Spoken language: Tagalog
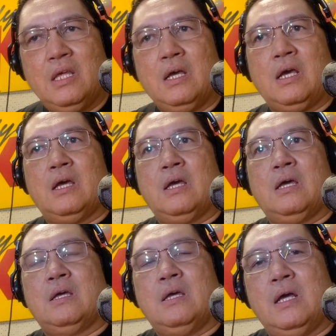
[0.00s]

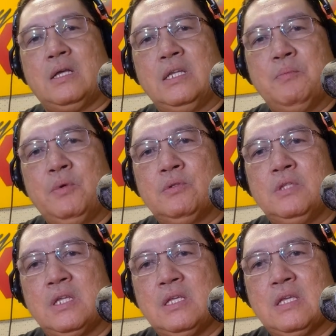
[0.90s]
Uh, ang kanipom
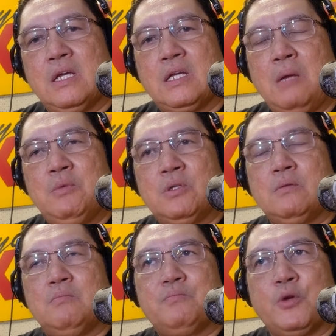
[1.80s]
diri sa kamot,
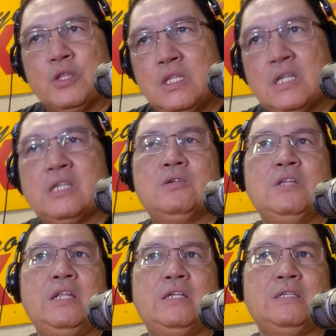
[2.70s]
pwede na
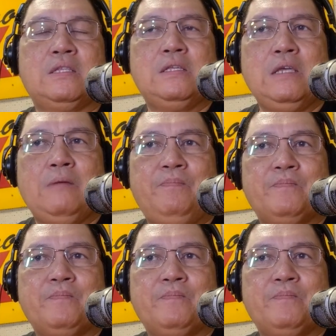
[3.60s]
regional anesthesia.